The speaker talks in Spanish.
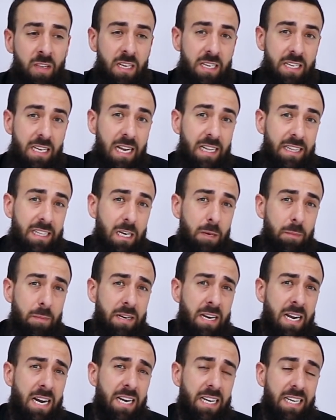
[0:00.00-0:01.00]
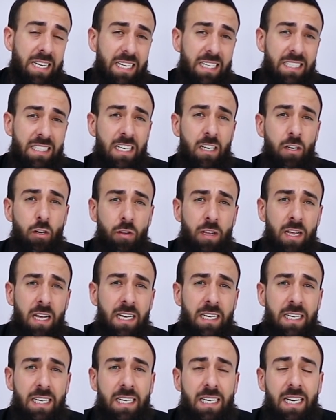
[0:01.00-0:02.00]
Y al terminar ese
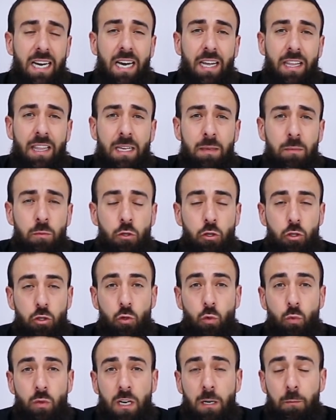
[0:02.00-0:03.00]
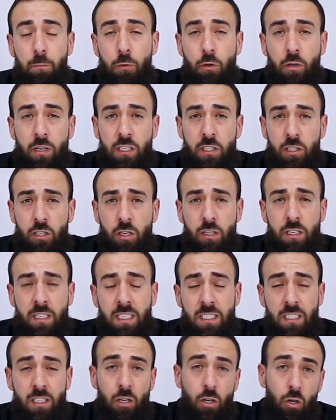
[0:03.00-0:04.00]
rodaje hacemos unas
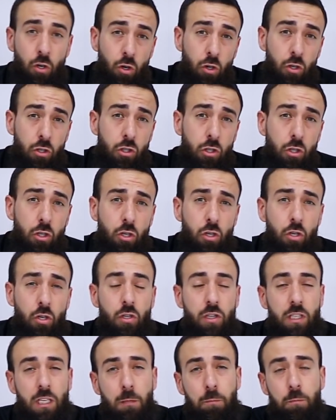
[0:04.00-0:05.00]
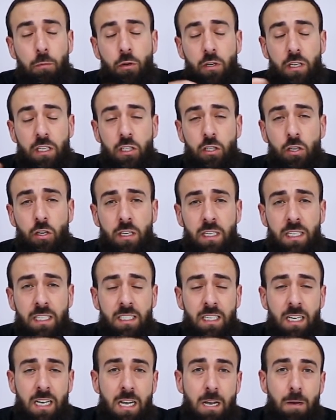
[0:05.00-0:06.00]
progresiones, 8 10
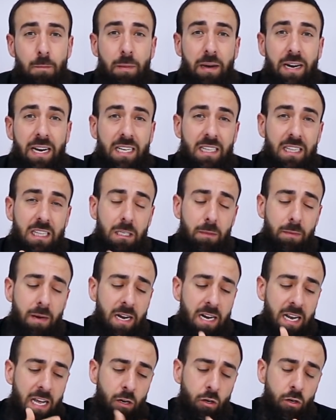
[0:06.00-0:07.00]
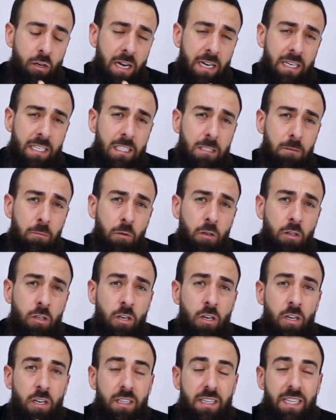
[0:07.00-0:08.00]
progresiones, para activar al organismo
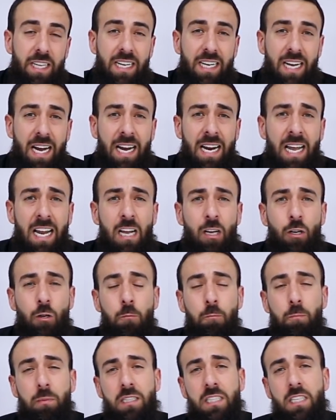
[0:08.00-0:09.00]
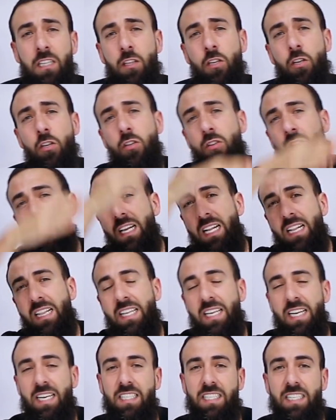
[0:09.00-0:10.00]
de cara a la competición del
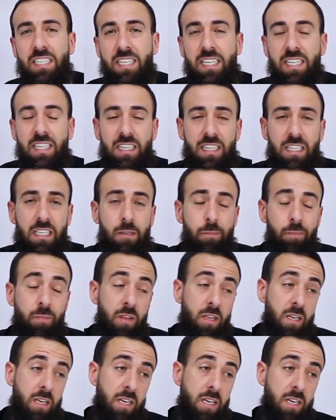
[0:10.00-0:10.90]
día siguiente.